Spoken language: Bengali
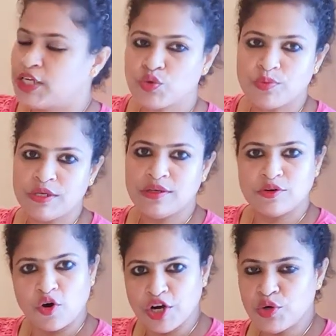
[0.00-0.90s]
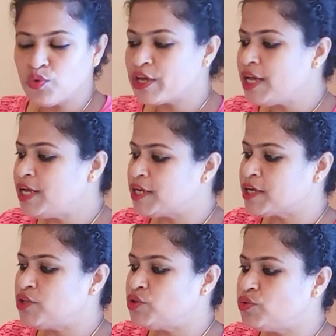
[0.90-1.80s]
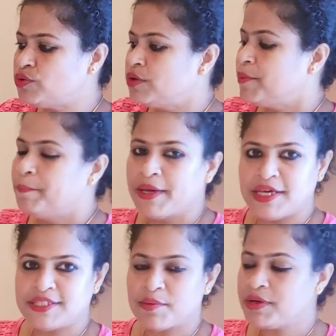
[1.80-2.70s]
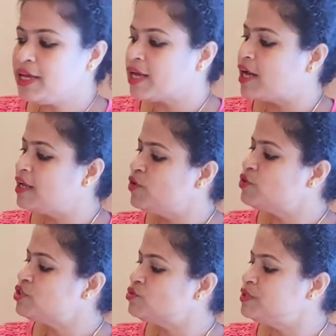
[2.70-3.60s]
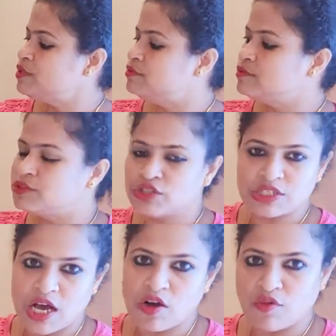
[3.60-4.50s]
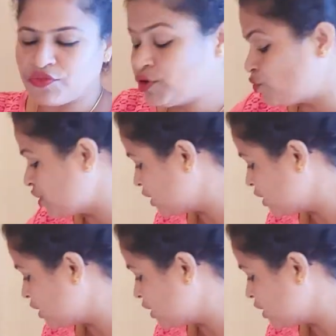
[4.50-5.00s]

মানে তুমি ঘরে ঢুকেই এটা কিন্তু পেয়ে যাবে এখানে হচ্ছে তুমি চা কফি করে